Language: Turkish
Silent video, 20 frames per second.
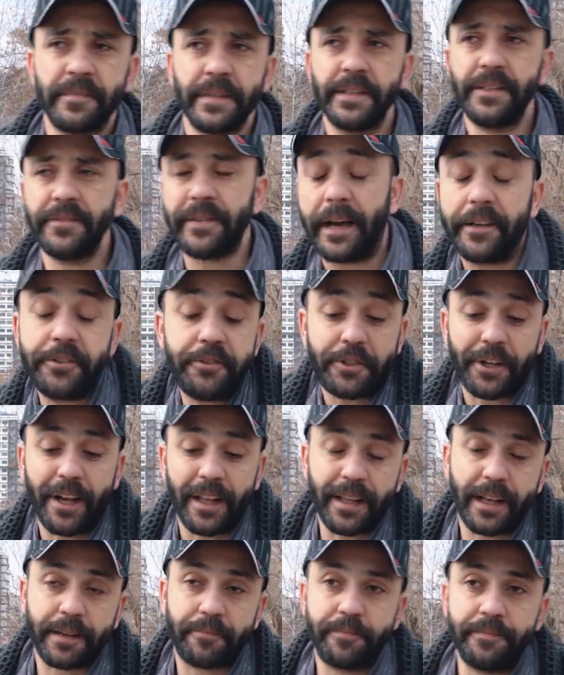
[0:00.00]
E, ya
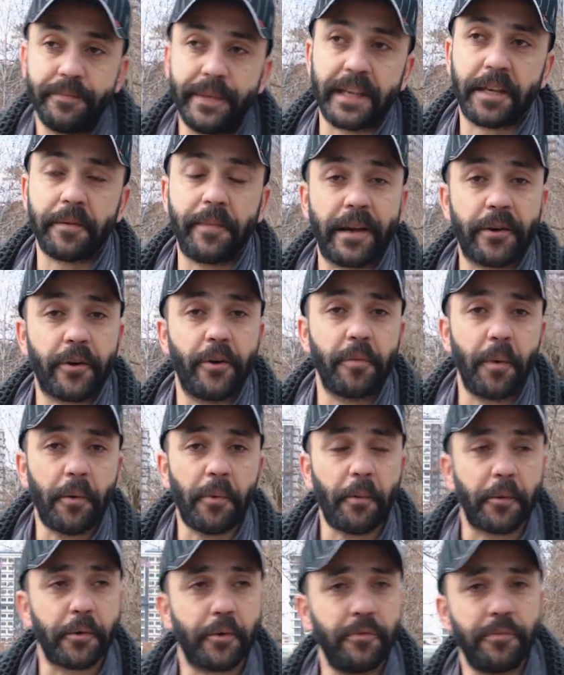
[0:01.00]
inşallah belki ben görmem
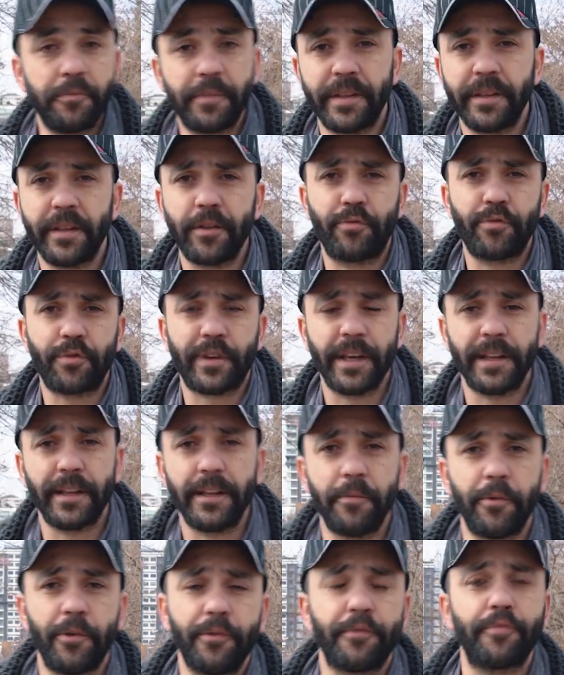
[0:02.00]
ama günün birinde
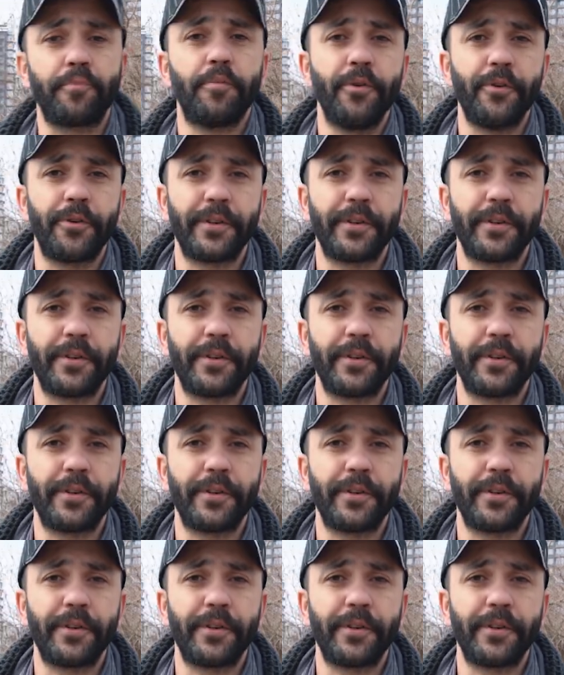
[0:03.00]
Türkiye'de de böyle futbol